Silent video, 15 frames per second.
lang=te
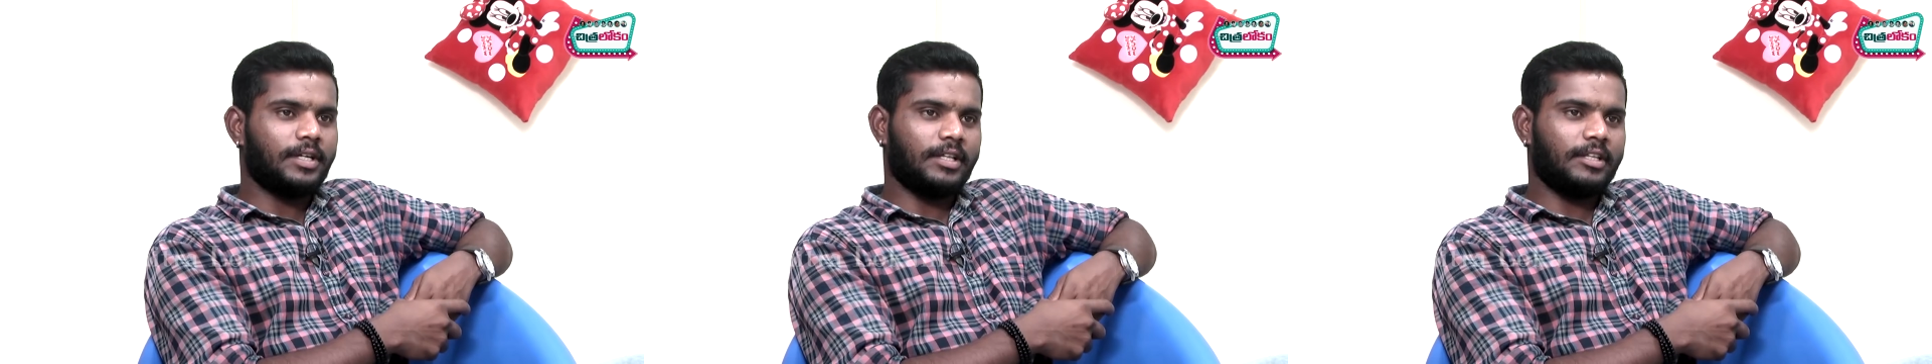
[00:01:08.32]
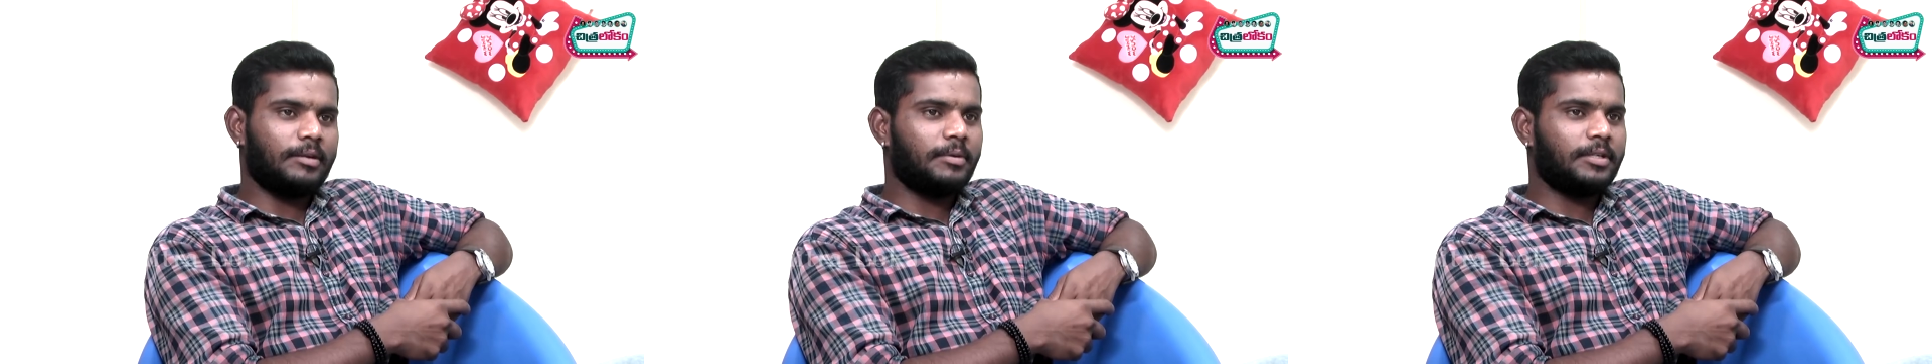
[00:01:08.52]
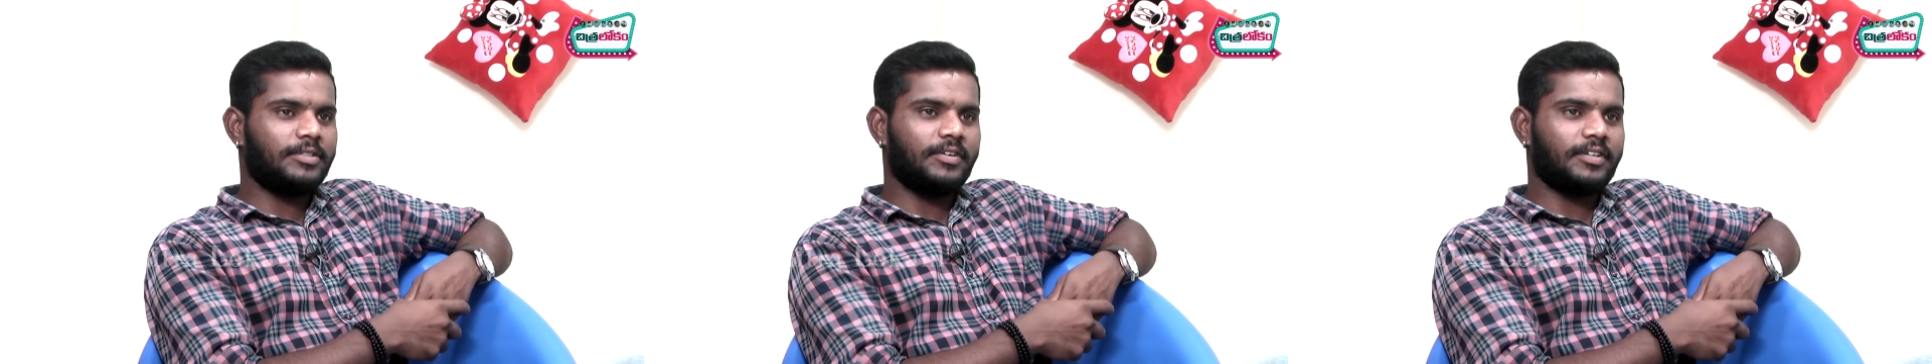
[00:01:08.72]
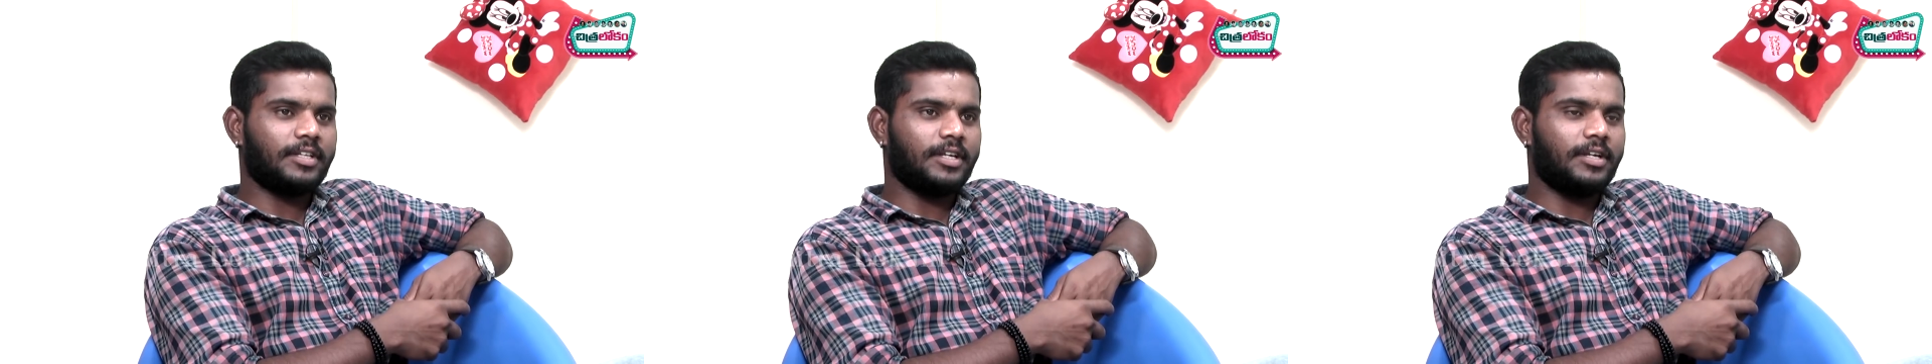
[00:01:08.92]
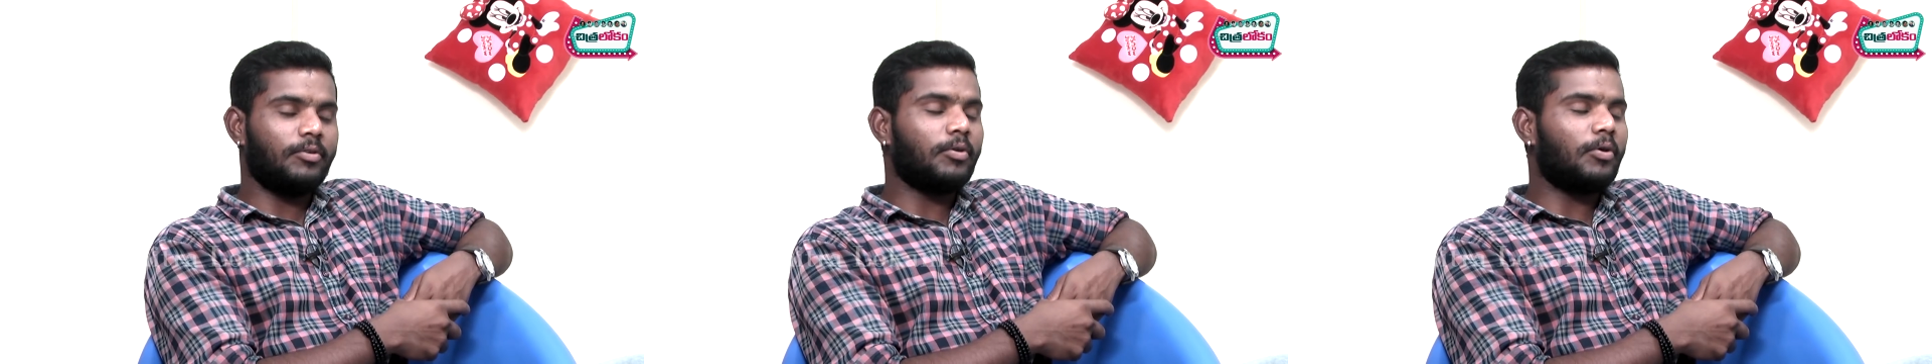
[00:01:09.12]
అందరు మంచి వ్యక్తి
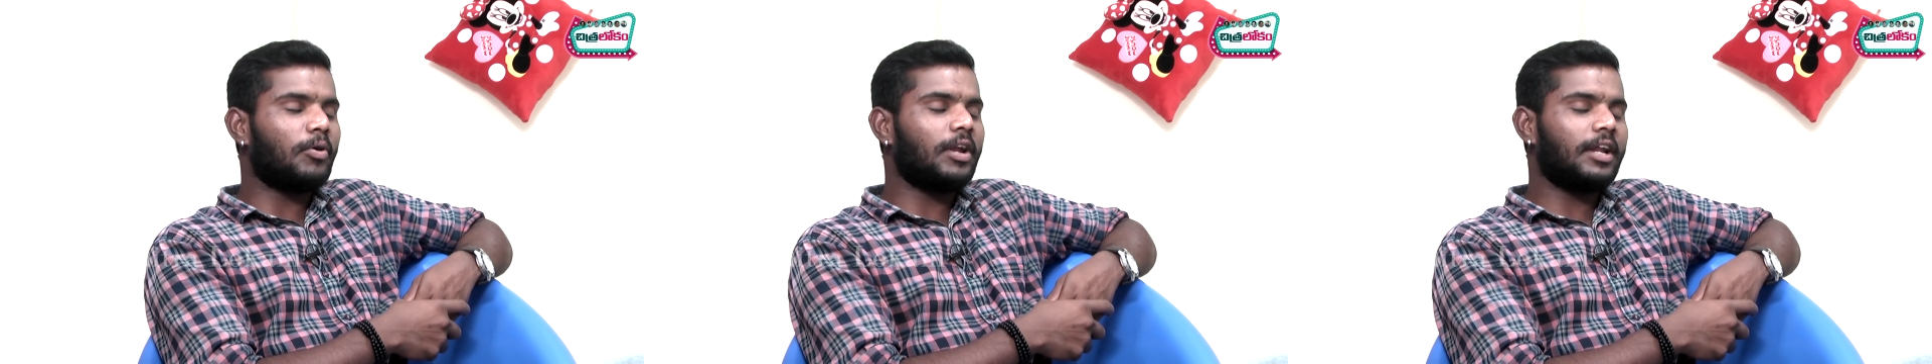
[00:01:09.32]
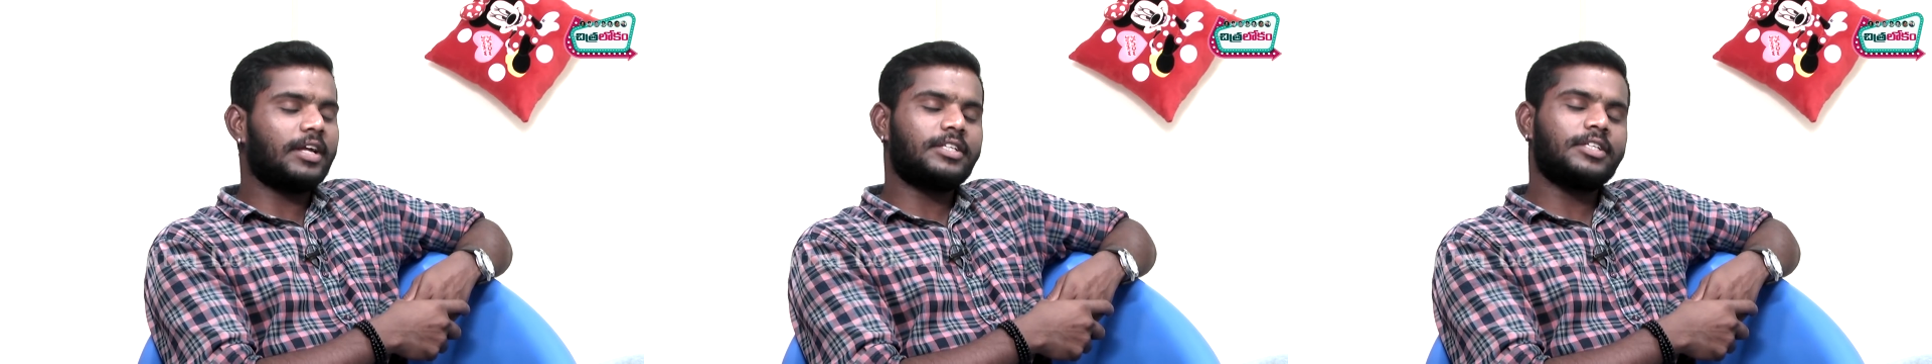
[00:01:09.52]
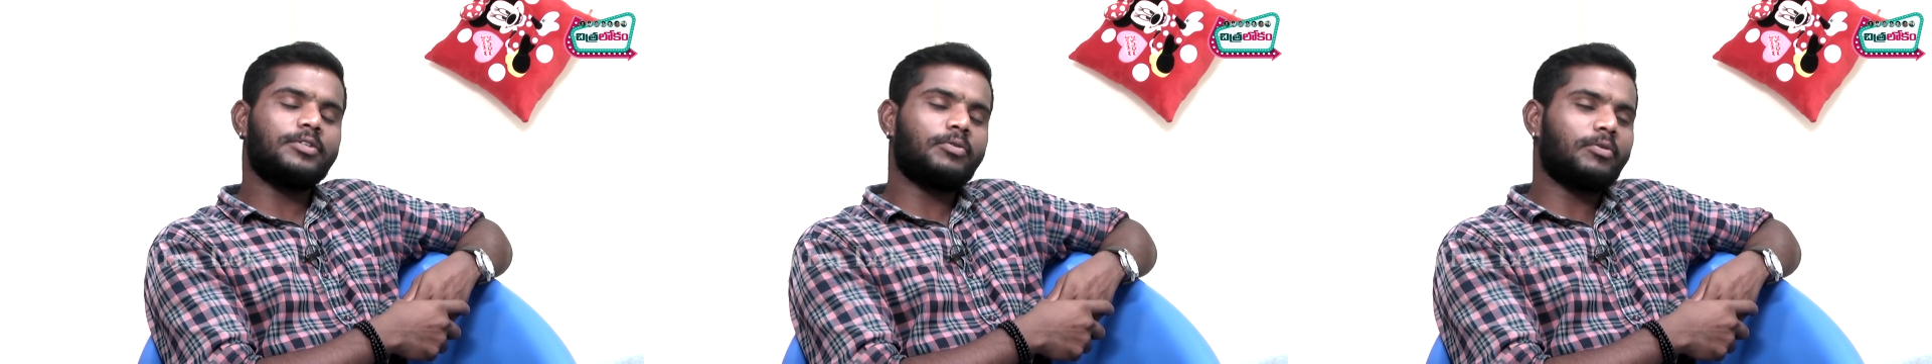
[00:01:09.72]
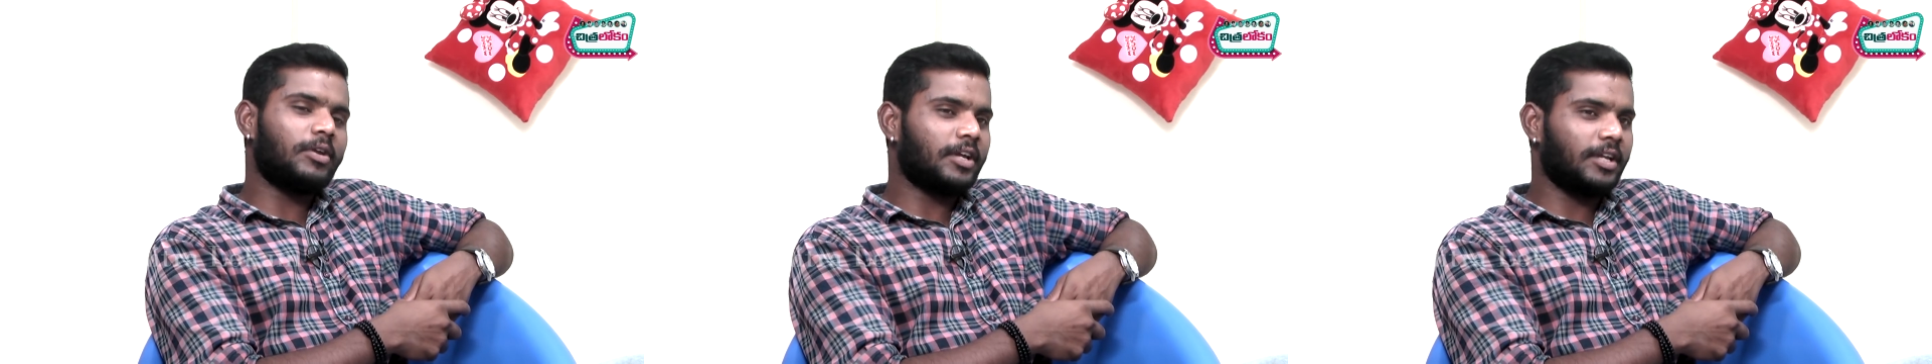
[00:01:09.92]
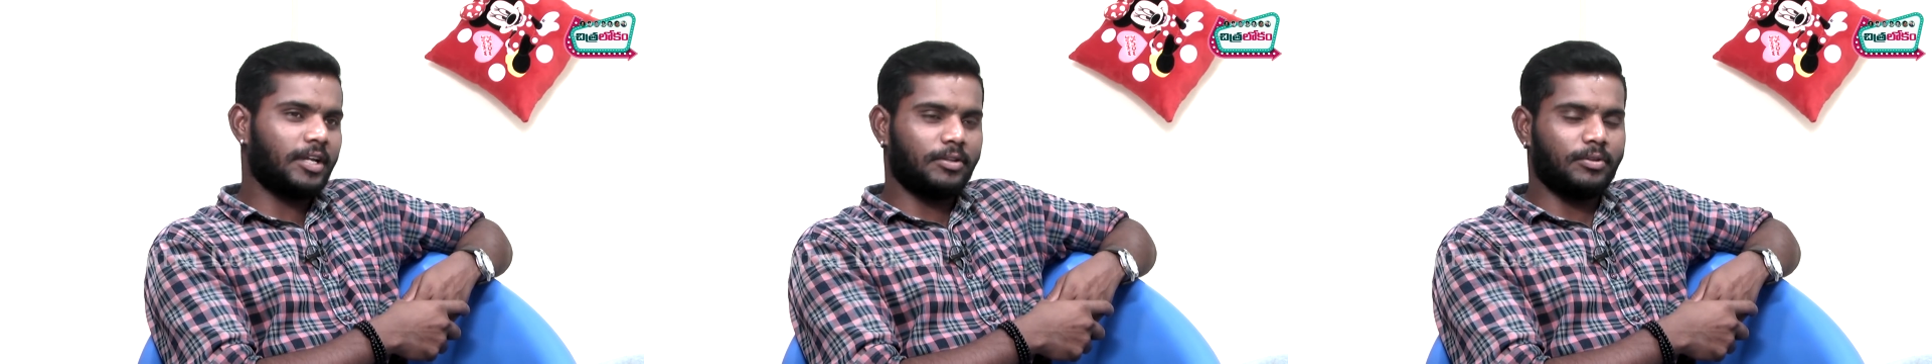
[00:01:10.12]
ఒకరికి ఇచ్చింది
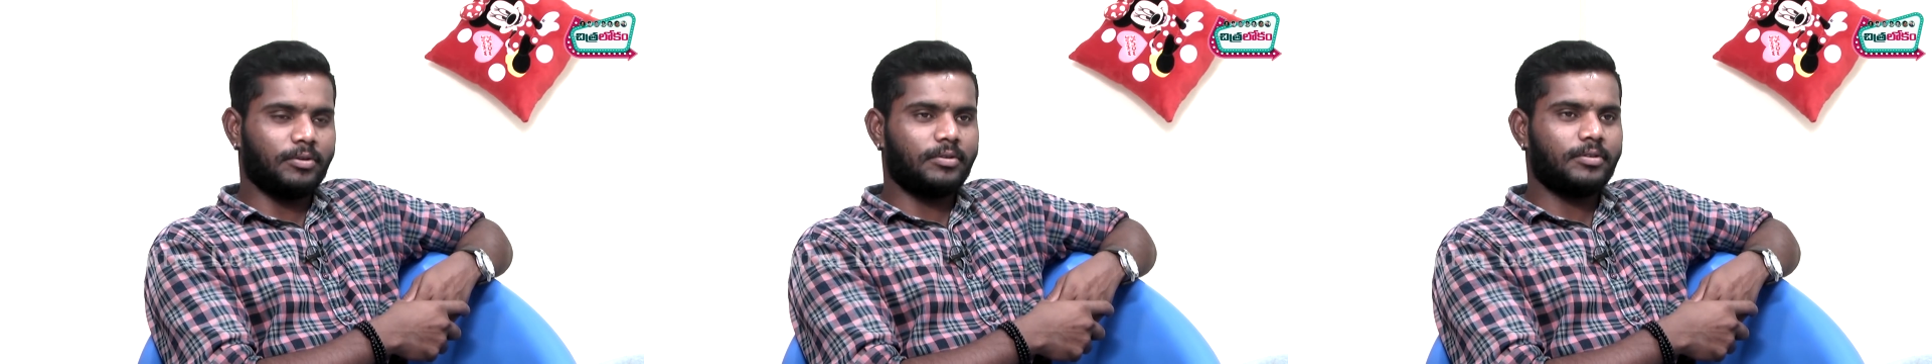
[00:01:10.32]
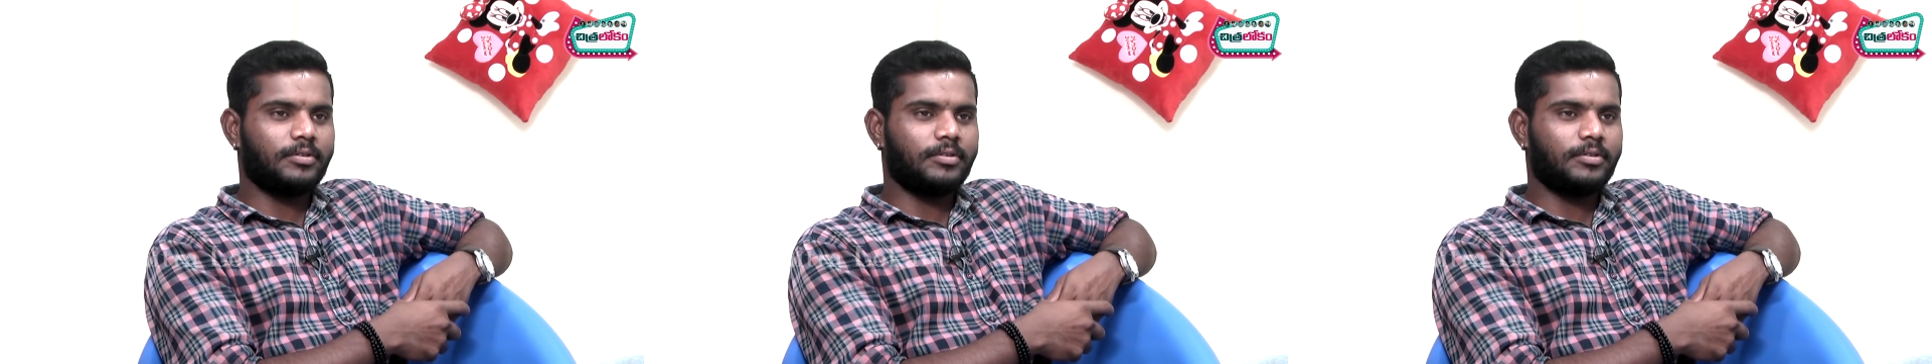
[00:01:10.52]
ఇంకొకరికి ఇవ్వద్దు